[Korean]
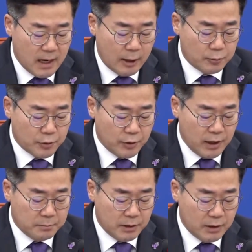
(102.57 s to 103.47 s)

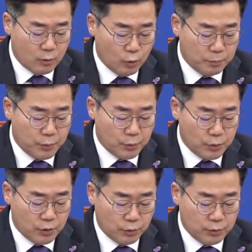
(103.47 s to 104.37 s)
9건의 미
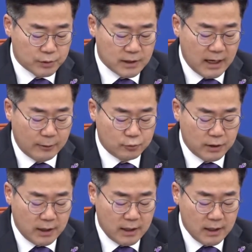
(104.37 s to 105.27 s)
공표 여론조사
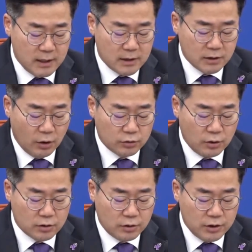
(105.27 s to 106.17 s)
가운데
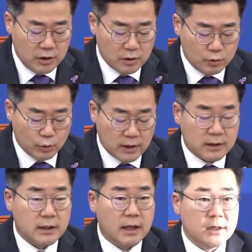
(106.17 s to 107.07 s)
8건이
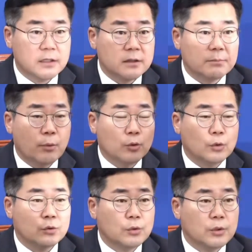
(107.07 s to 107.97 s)
조작됐다는
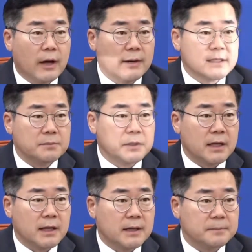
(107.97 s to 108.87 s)
보도도 나왔습니다.